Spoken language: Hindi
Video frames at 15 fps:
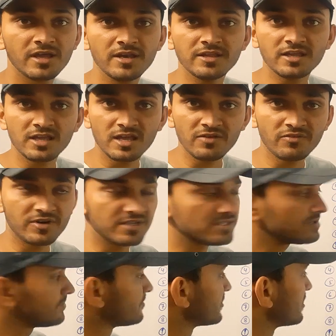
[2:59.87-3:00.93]
यानी कि
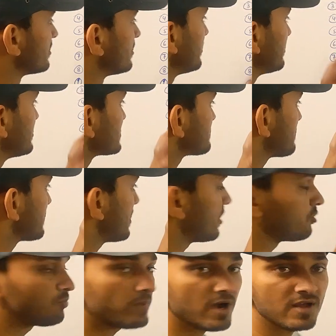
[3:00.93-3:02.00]
एवरेज इसके बाद
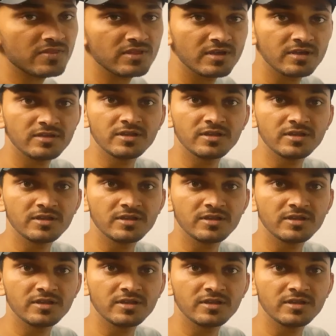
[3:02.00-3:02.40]
अनुपात